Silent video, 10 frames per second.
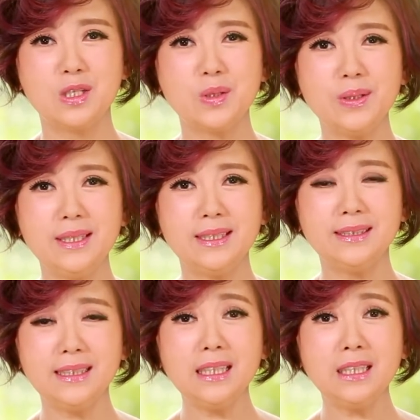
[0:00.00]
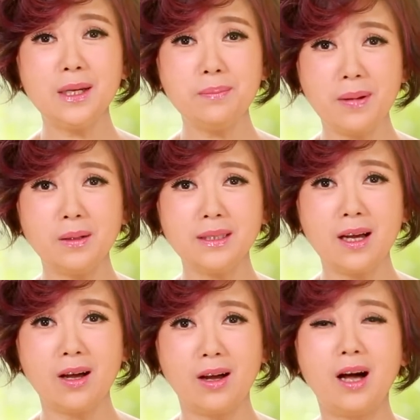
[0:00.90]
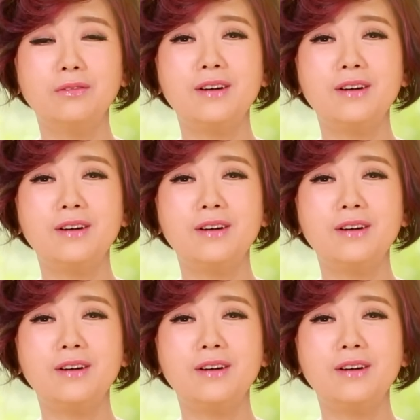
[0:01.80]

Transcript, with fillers: 所以呢，第一天报道啊，